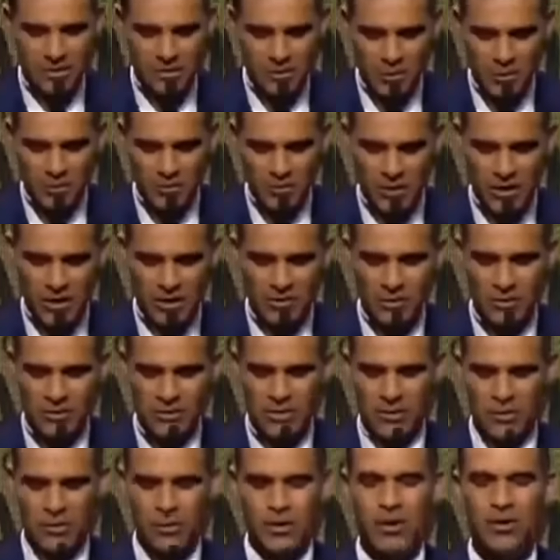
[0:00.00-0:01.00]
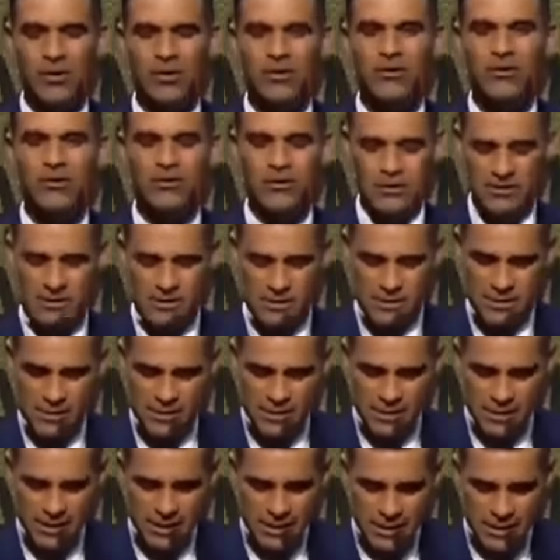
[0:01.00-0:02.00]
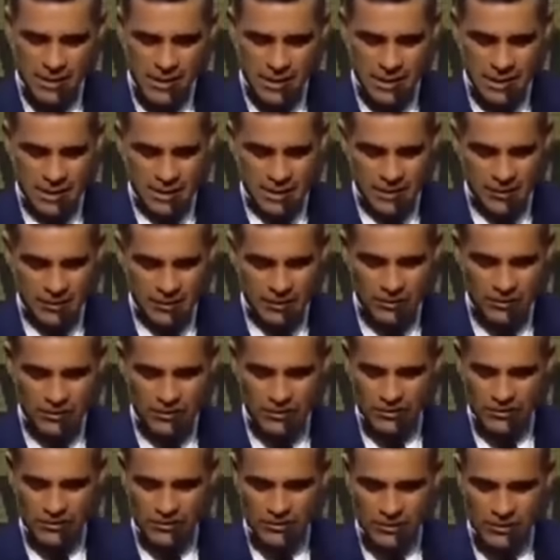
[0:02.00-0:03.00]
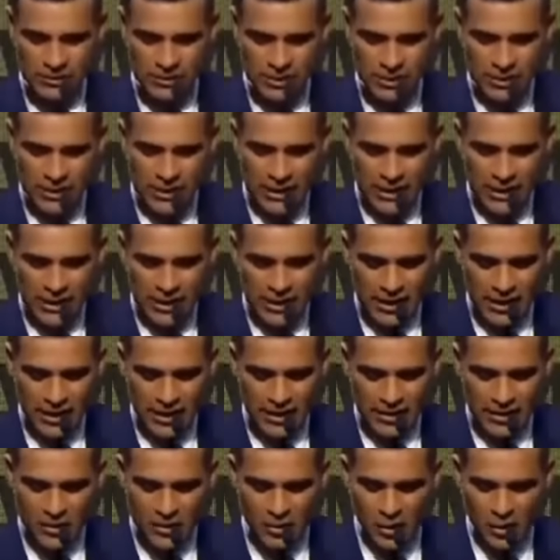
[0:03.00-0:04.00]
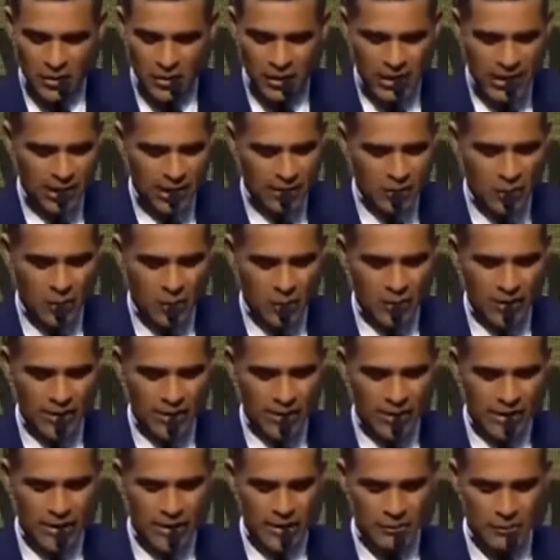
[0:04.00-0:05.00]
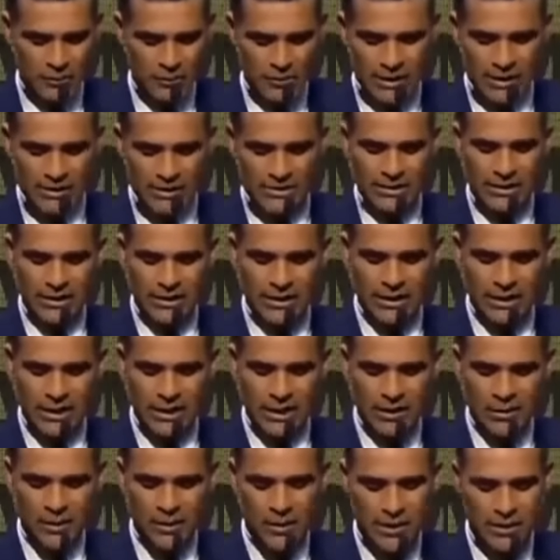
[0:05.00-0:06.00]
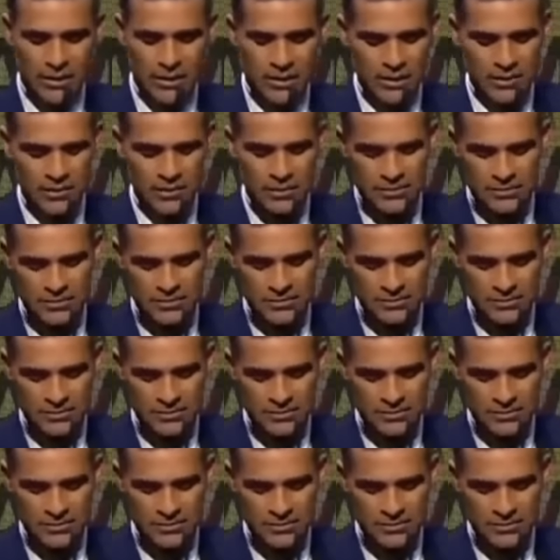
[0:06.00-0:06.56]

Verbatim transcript: nos pusiéramos de acuerdo, a que nos recordáramos lo que teníamos que hacer en cada partido.